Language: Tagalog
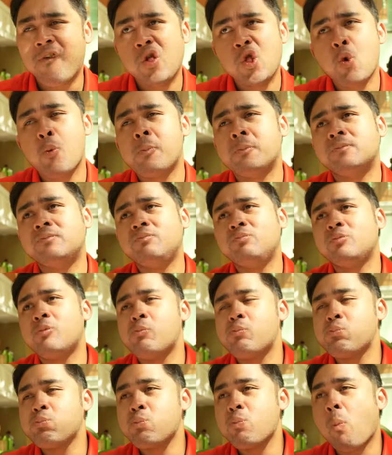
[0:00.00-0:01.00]
Mm.
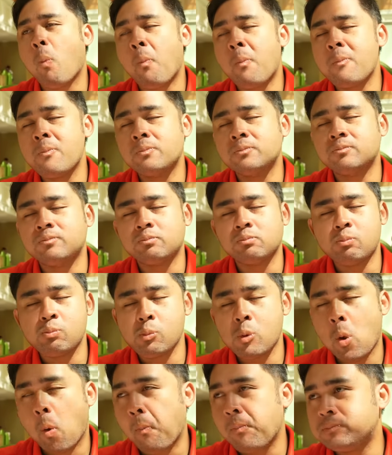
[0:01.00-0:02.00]
Mm.
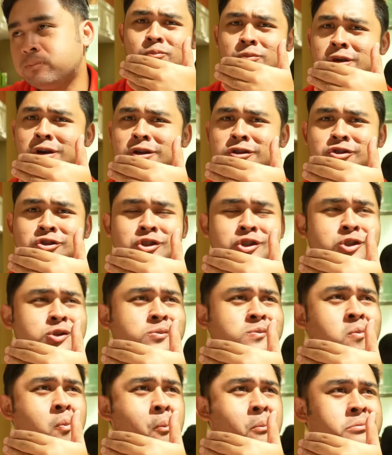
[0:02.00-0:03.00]
That's
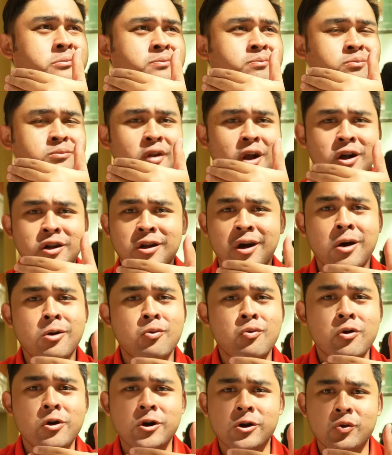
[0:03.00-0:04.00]
an
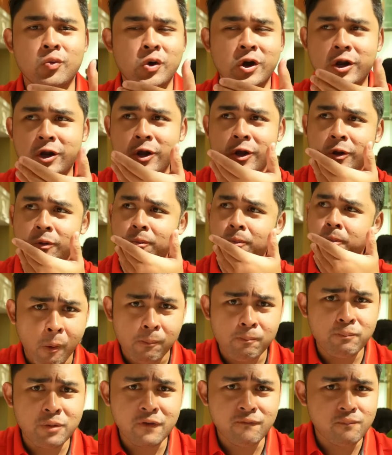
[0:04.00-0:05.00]
award-winning
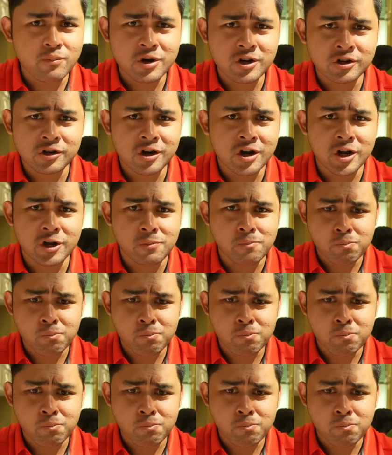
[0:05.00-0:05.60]
beef biscuit.